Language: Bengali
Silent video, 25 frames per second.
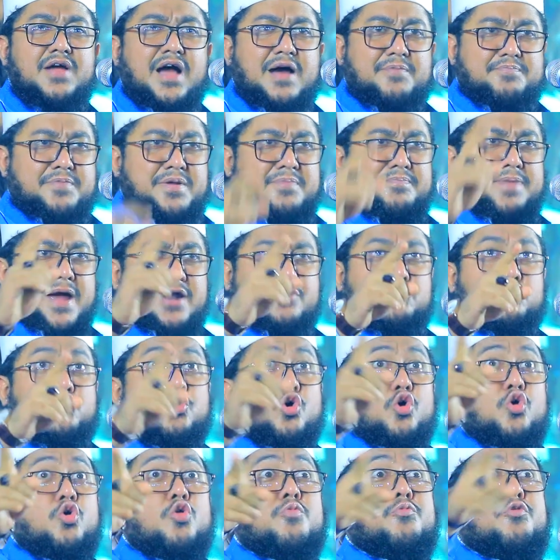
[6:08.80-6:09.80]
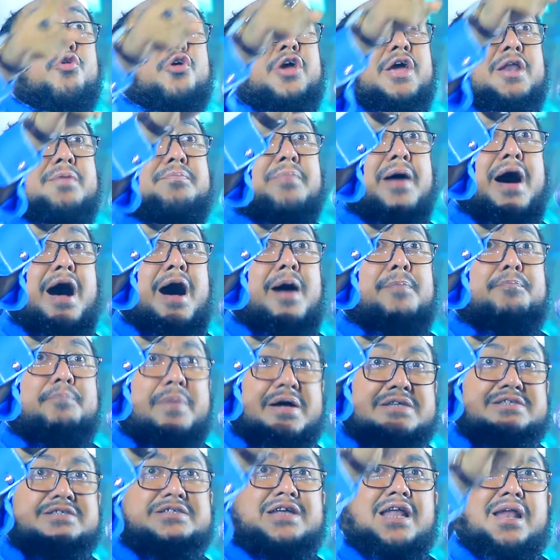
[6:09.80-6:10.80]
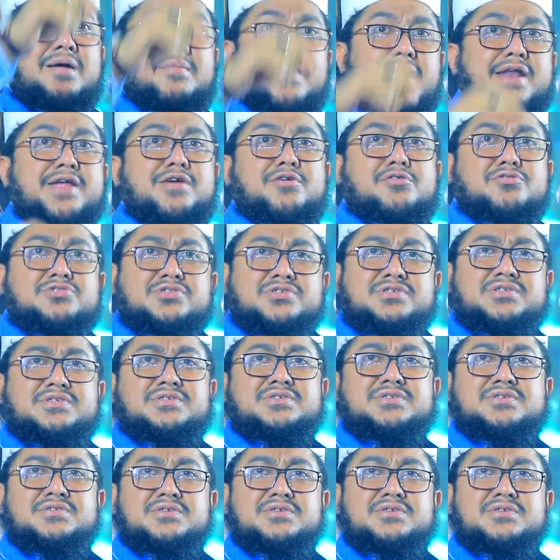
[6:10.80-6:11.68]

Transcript: আপনি ব্যর্থ অমুকের বাপ পাঁচতলা বাড়ি করছে